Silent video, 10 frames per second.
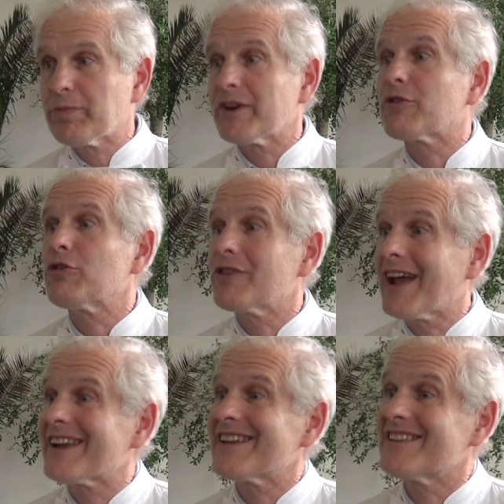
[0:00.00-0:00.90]
per
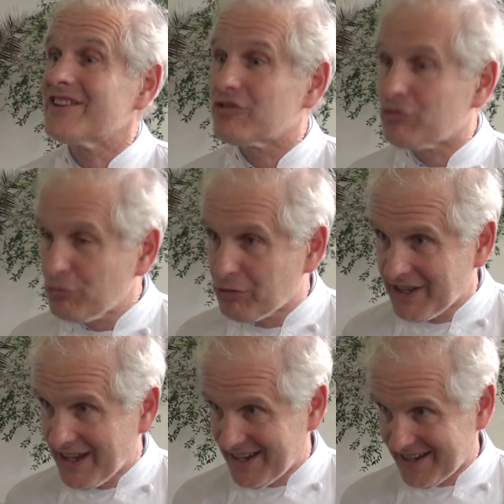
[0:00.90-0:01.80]
colorare i tessuti
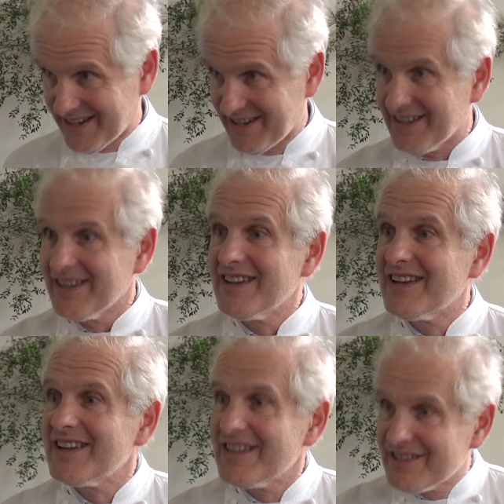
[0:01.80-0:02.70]
anche
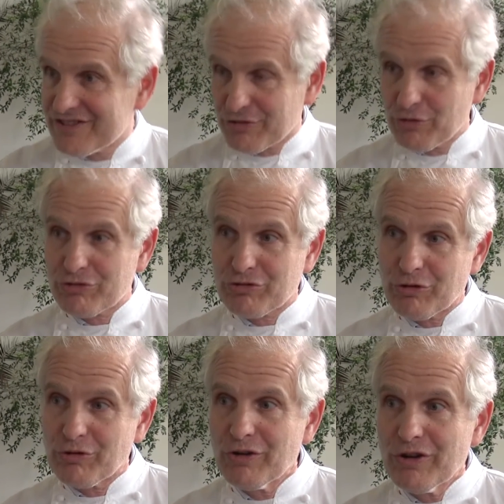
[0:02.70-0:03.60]
il
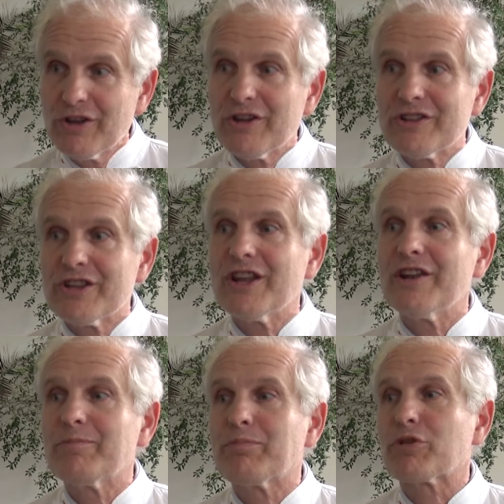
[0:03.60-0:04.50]
discorso
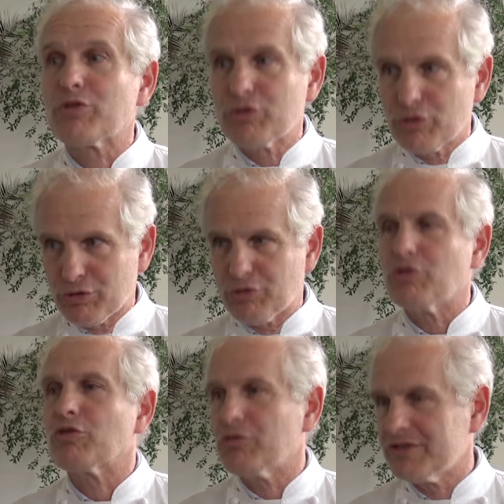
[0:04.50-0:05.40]
del prodotto
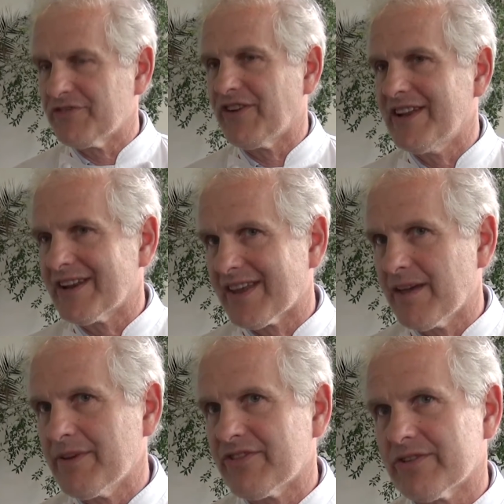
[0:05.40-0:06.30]
con cui si fa
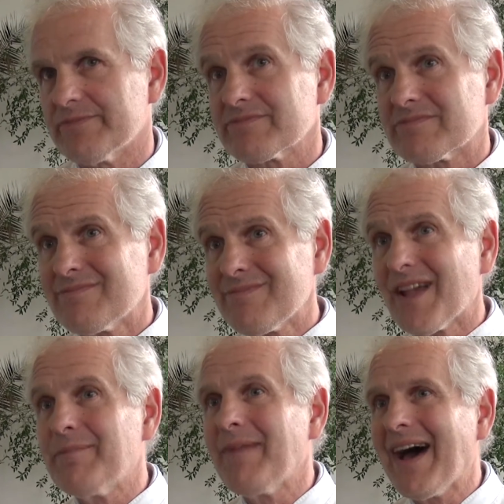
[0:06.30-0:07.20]
l'Archemes.
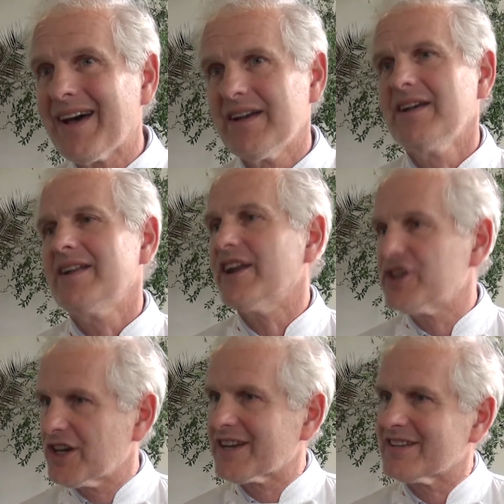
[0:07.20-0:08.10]
Ma la
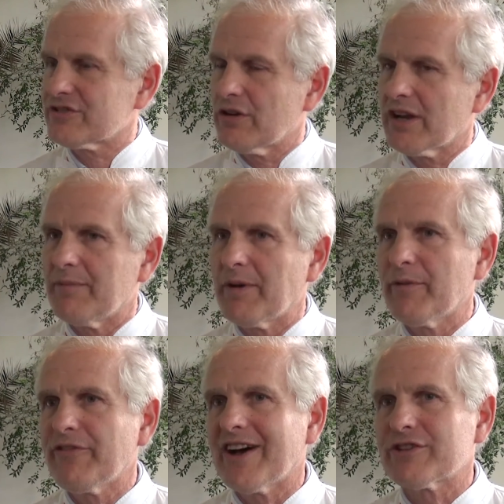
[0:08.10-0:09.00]
ricerca storica che abbiamo
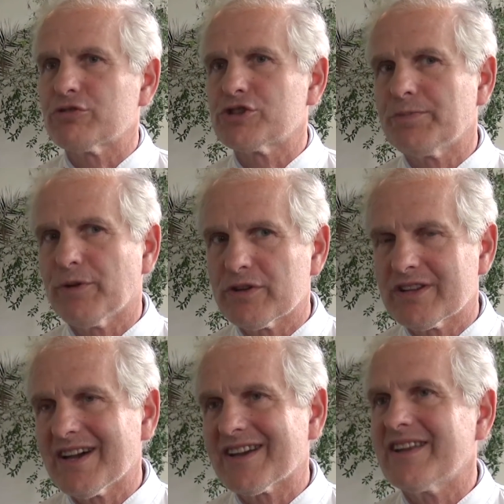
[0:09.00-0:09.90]
fatto ci porta che